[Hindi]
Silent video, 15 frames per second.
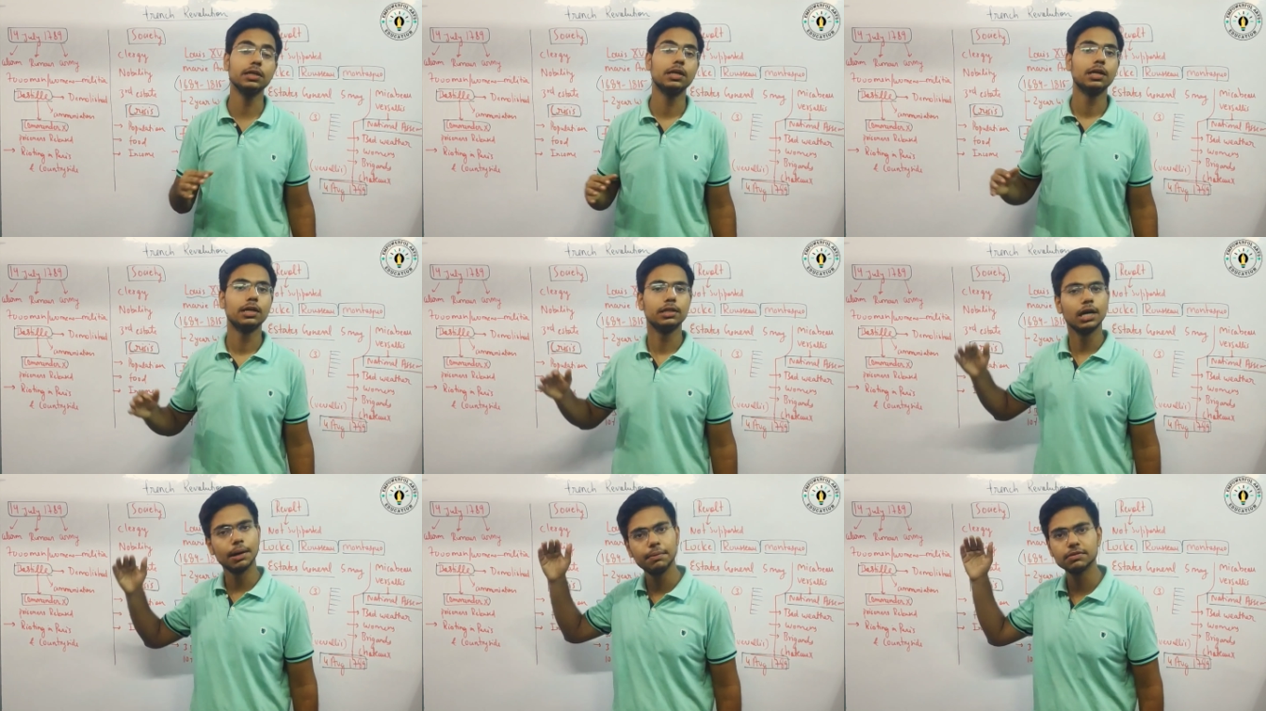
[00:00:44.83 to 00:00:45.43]

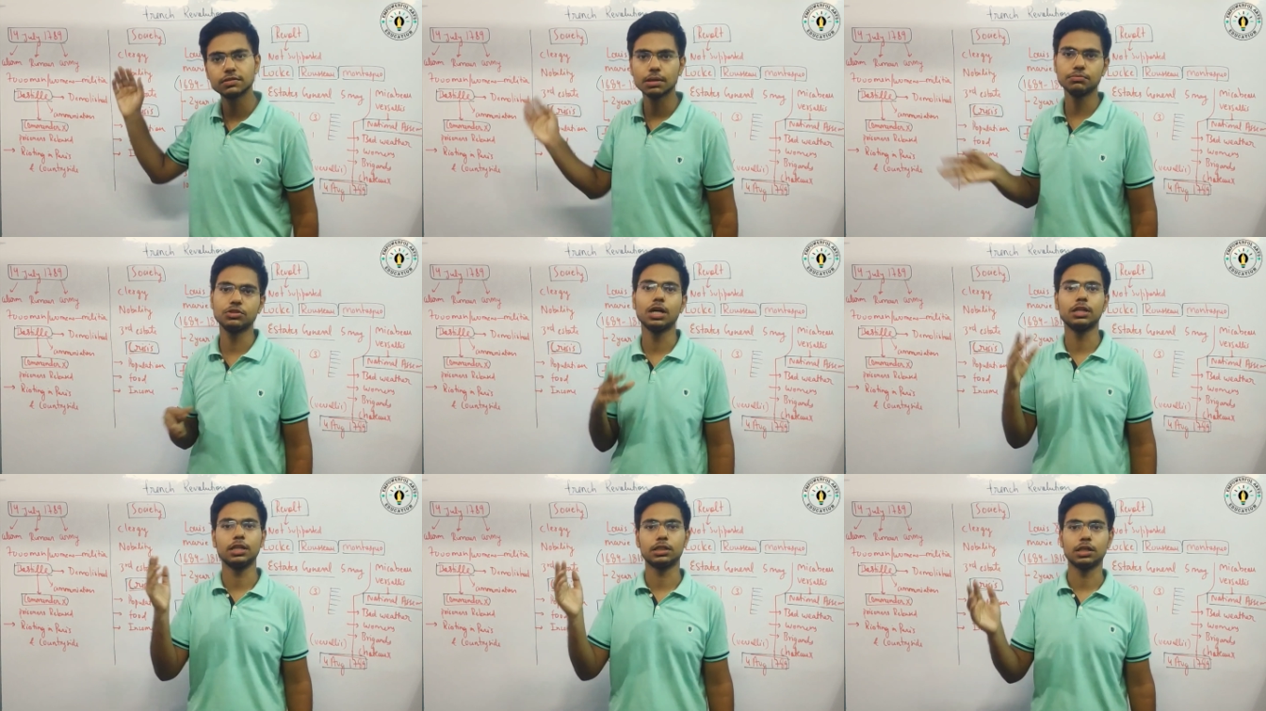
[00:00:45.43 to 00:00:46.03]
यहाँ पे समझा
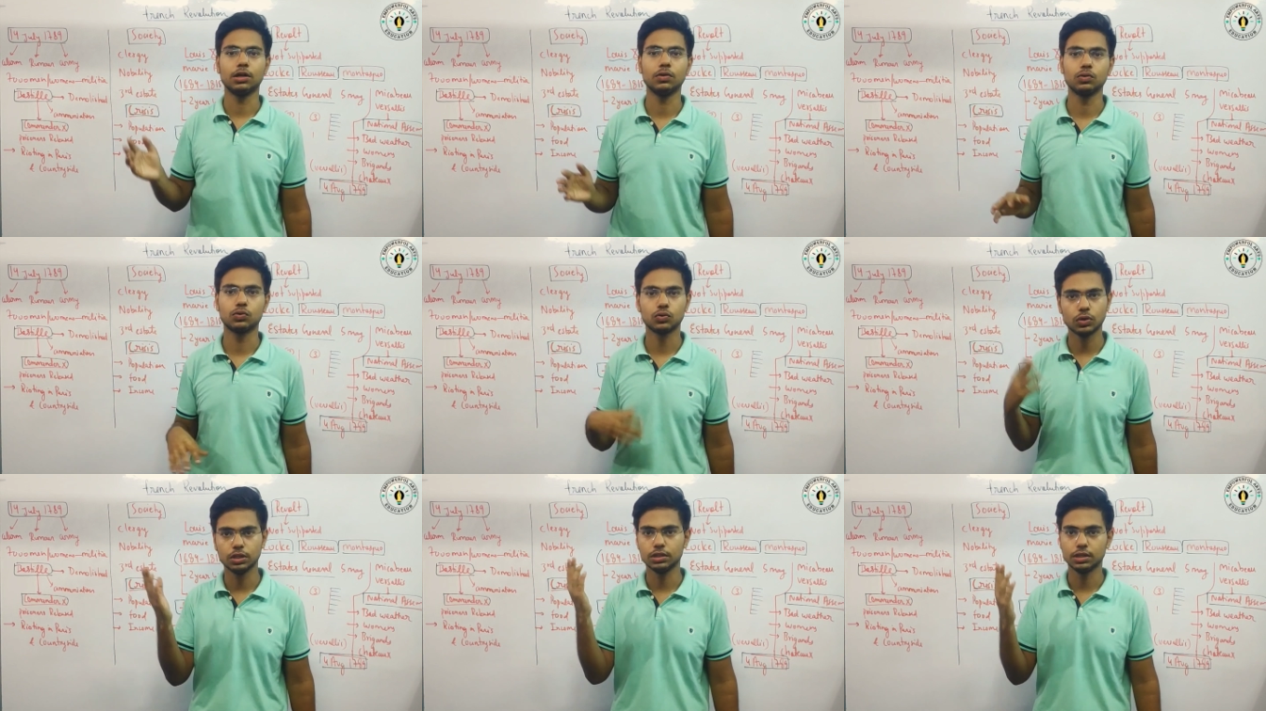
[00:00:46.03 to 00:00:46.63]
देता हूँ
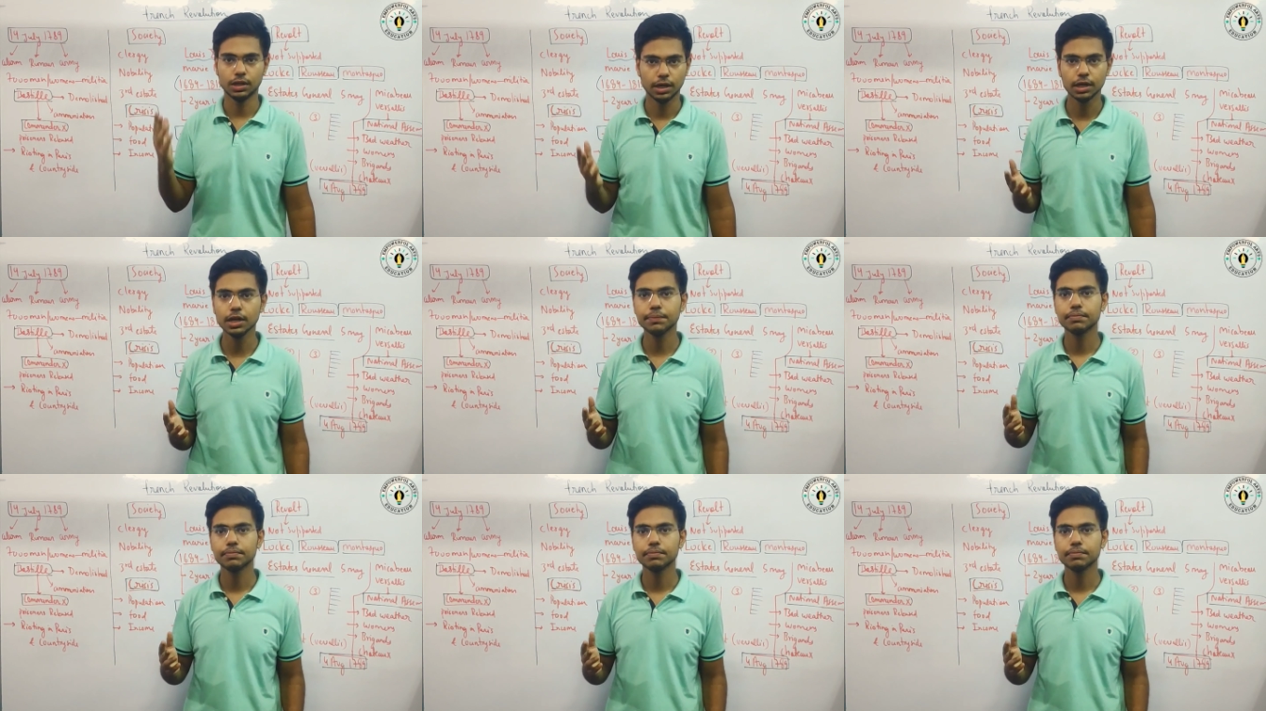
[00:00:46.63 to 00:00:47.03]
तुरंत है ना